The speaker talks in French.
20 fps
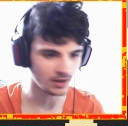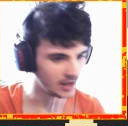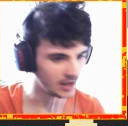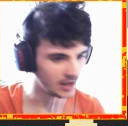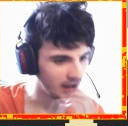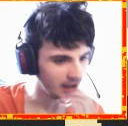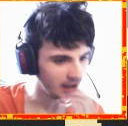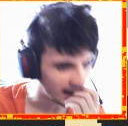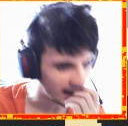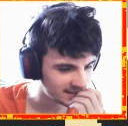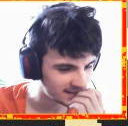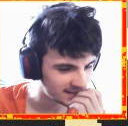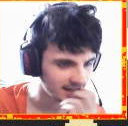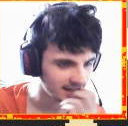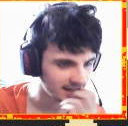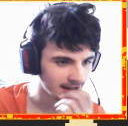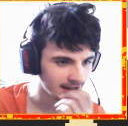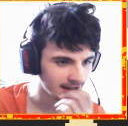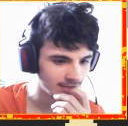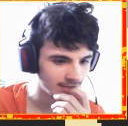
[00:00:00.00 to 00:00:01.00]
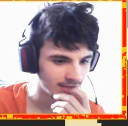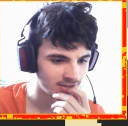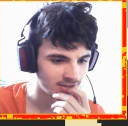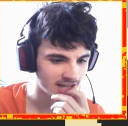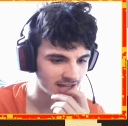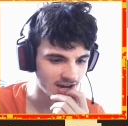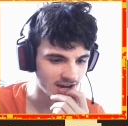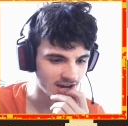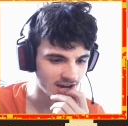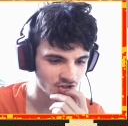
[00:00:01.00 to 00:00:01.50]
insérer euh, euh, une
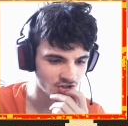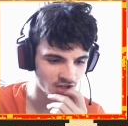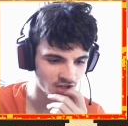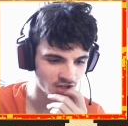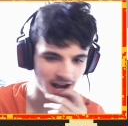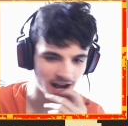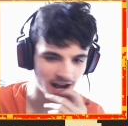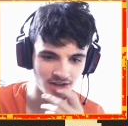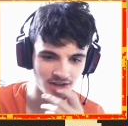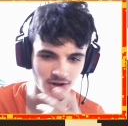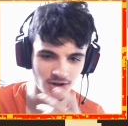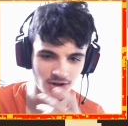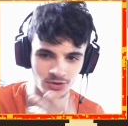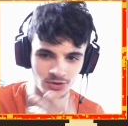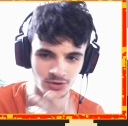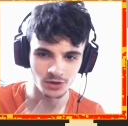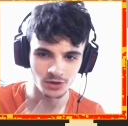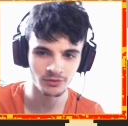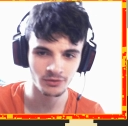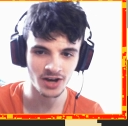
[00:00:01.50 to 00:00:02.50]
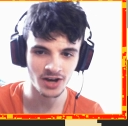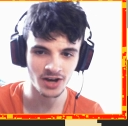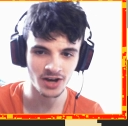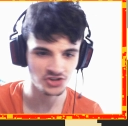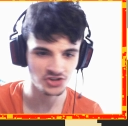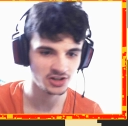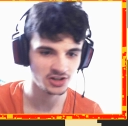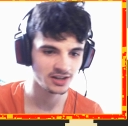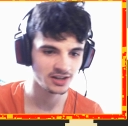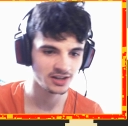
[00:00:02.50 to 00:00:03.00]
vierge et un os, une
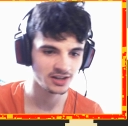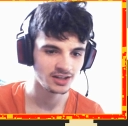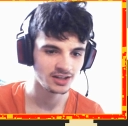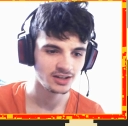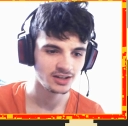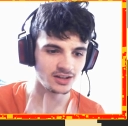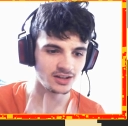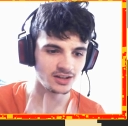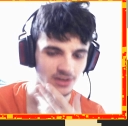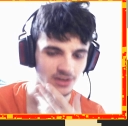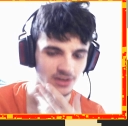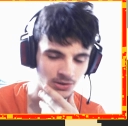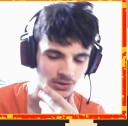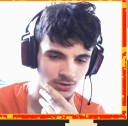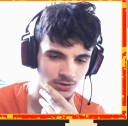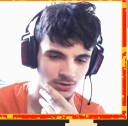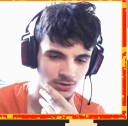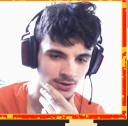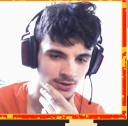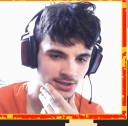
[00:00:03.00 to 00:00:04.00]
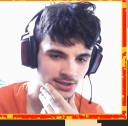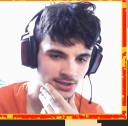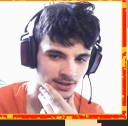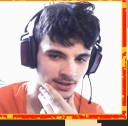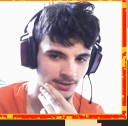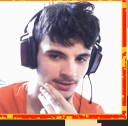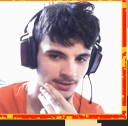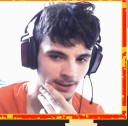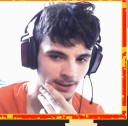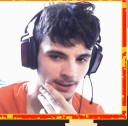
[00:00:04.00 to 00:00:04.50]
vache et une lolita,
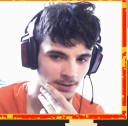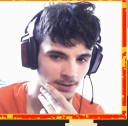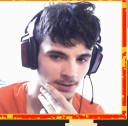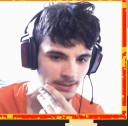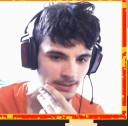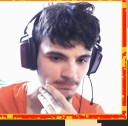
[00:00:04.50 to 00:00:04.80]
d'accord